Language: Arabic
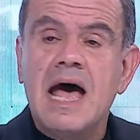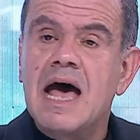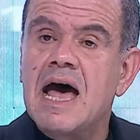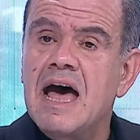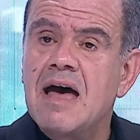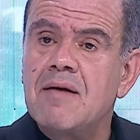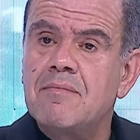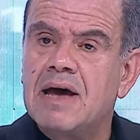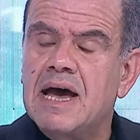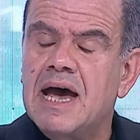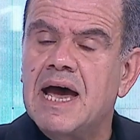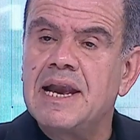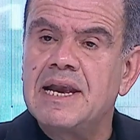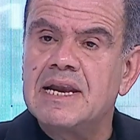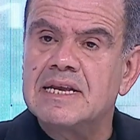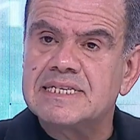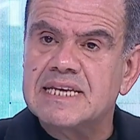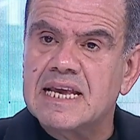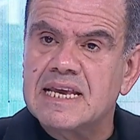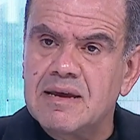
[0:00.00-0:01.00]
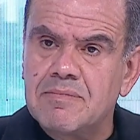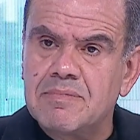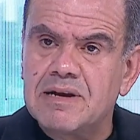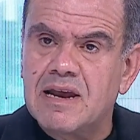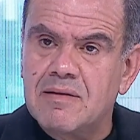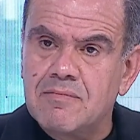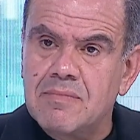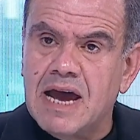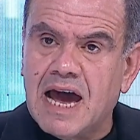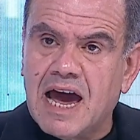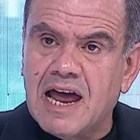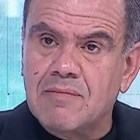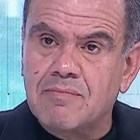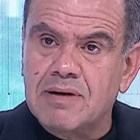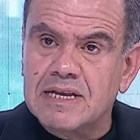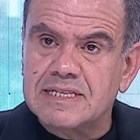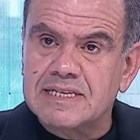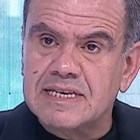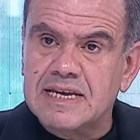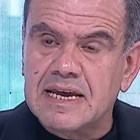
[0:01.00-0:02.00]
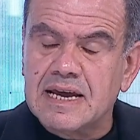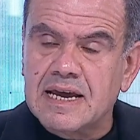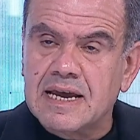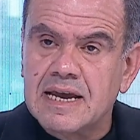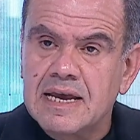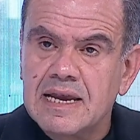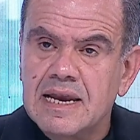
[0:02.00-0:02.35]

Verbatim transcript: اما ان سيبنا الماء على البطيخ